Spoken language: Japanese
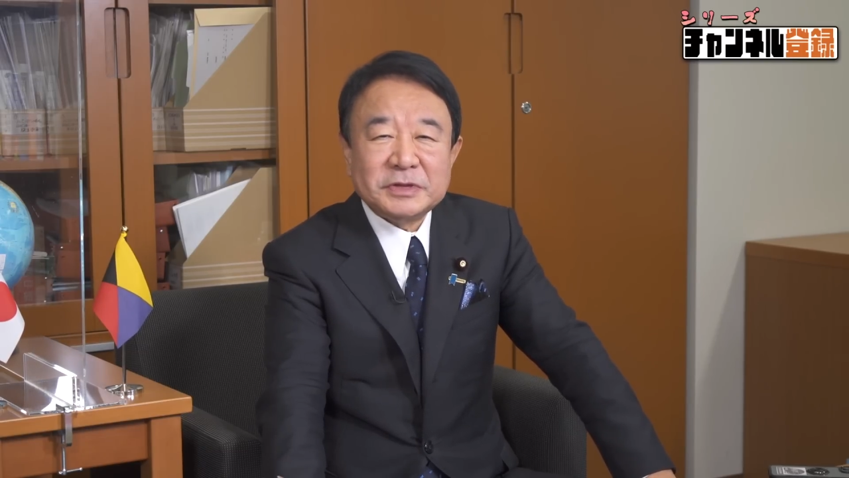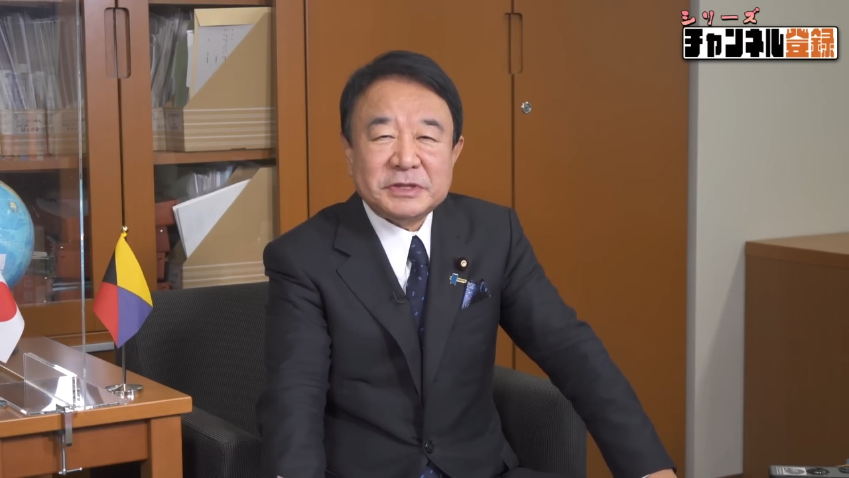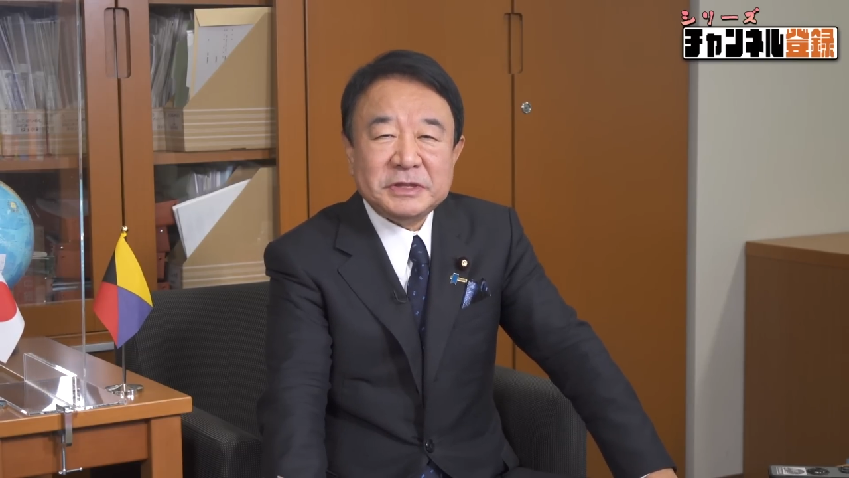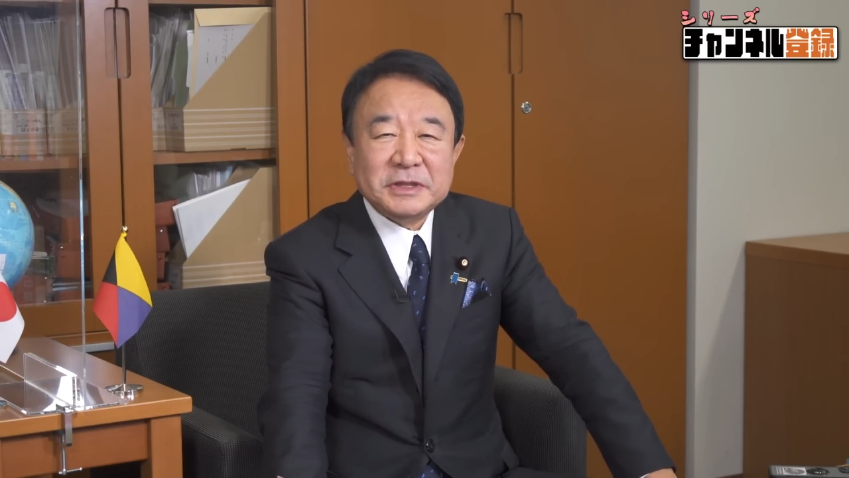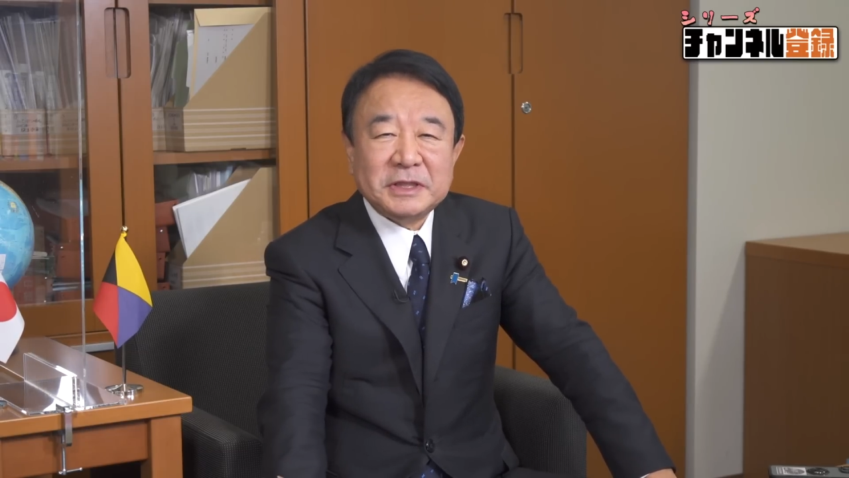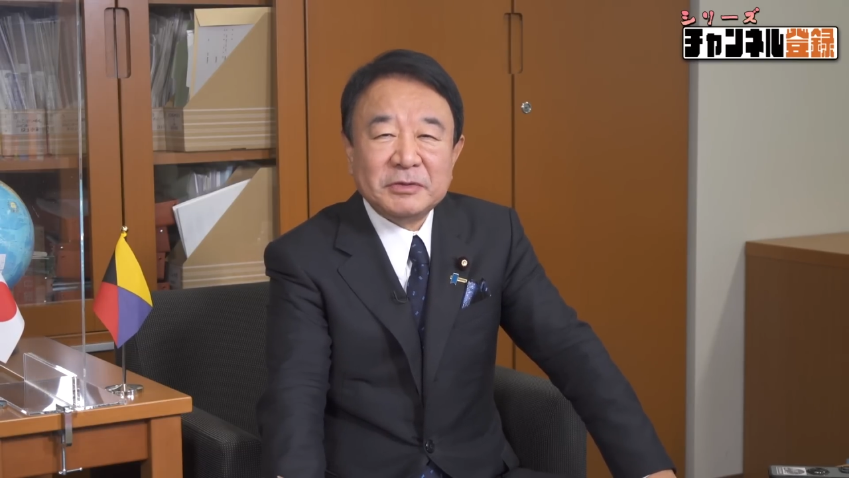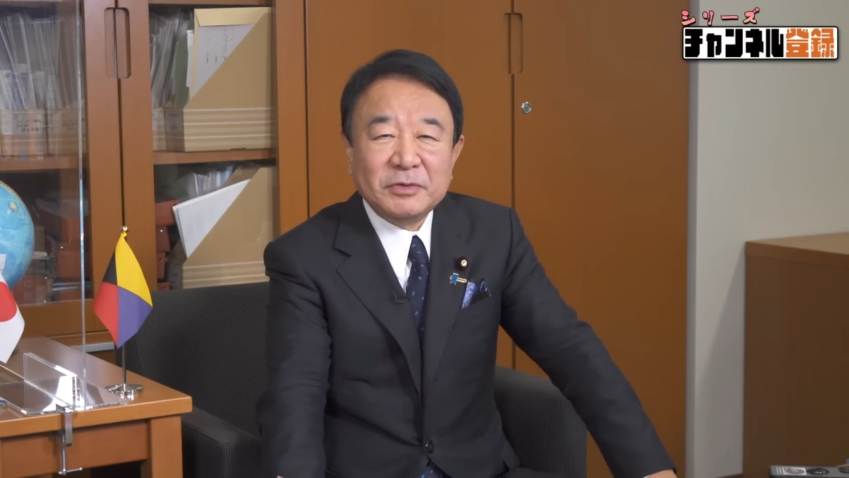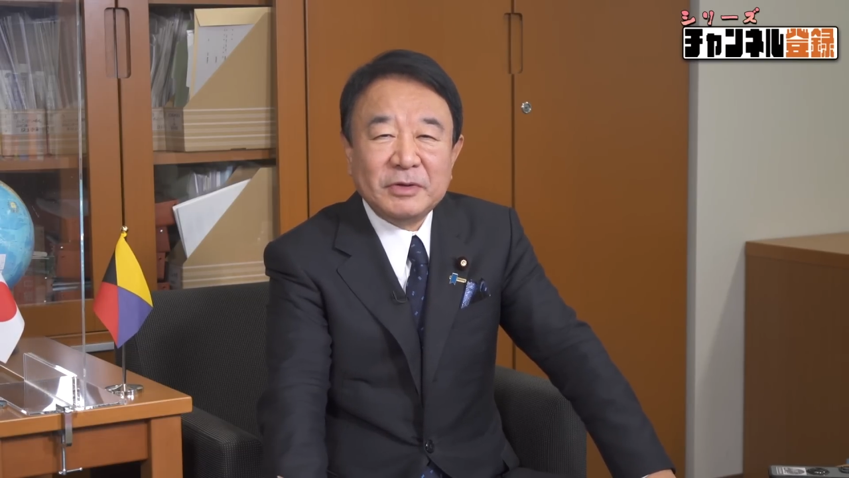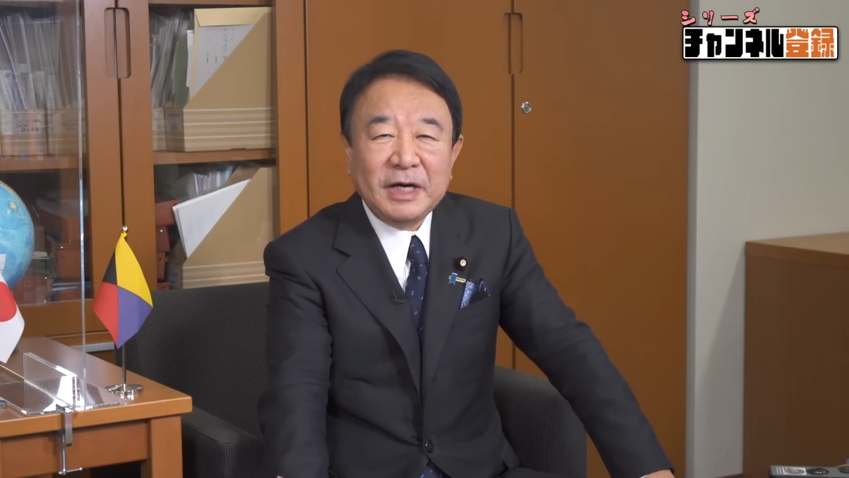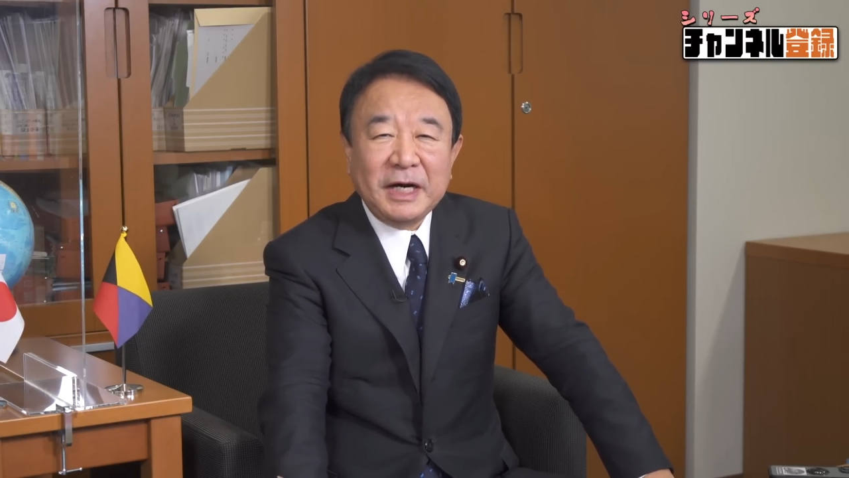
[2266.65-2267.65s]
地域
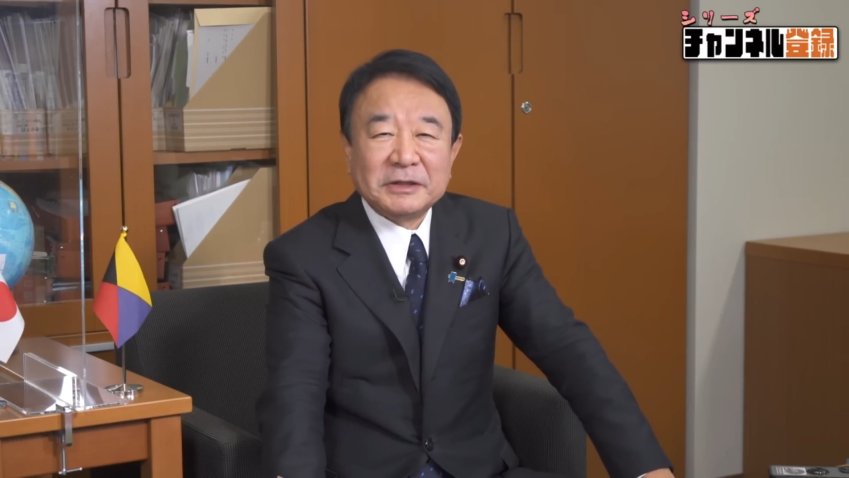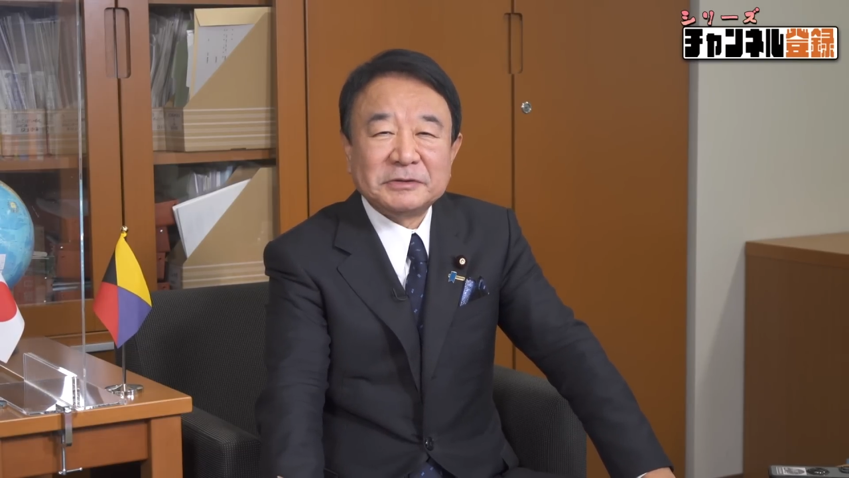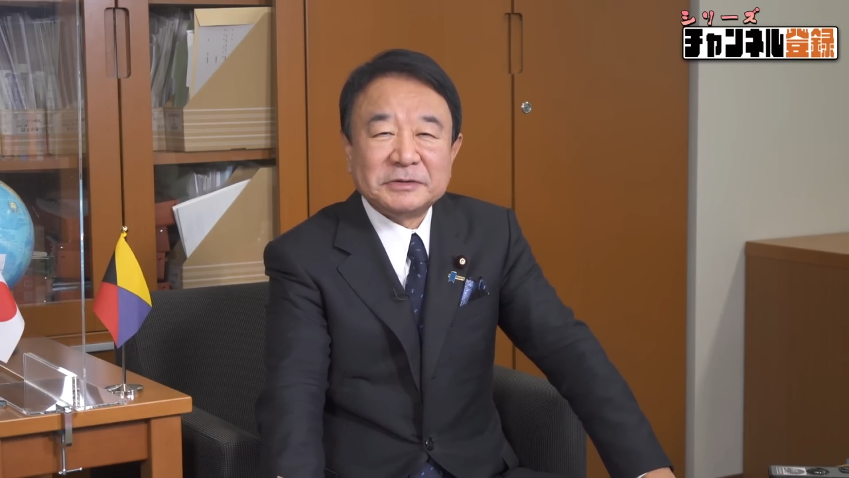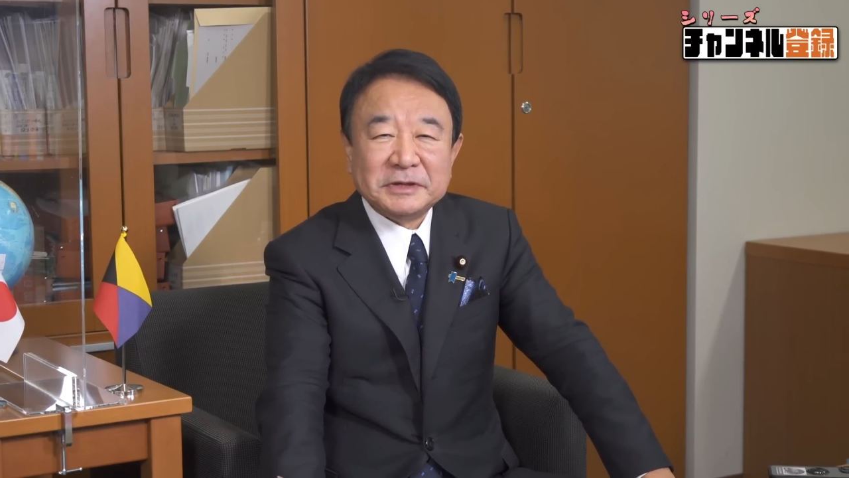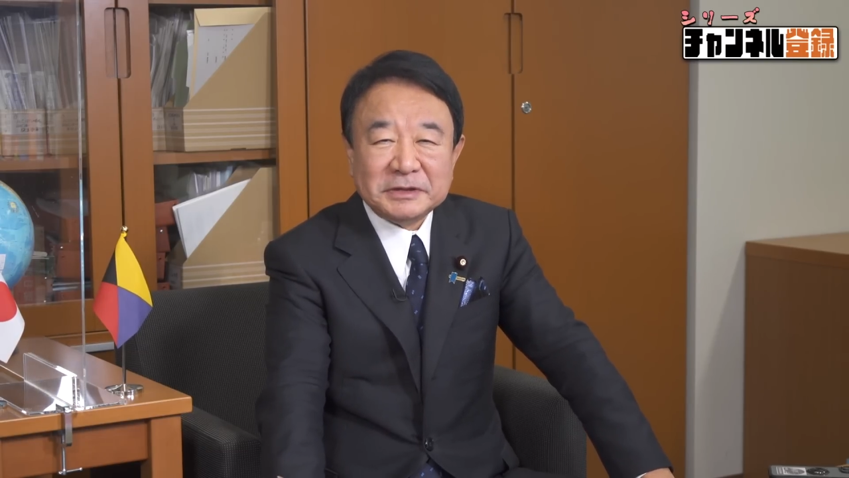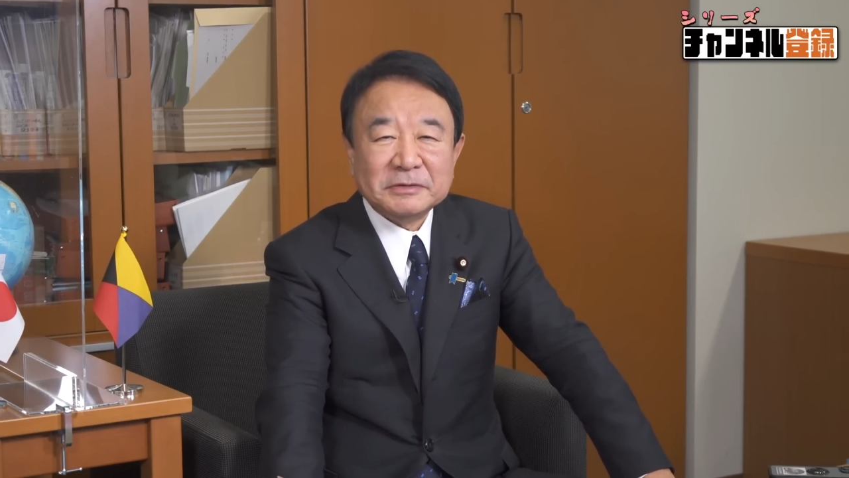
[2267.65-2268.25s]
のある国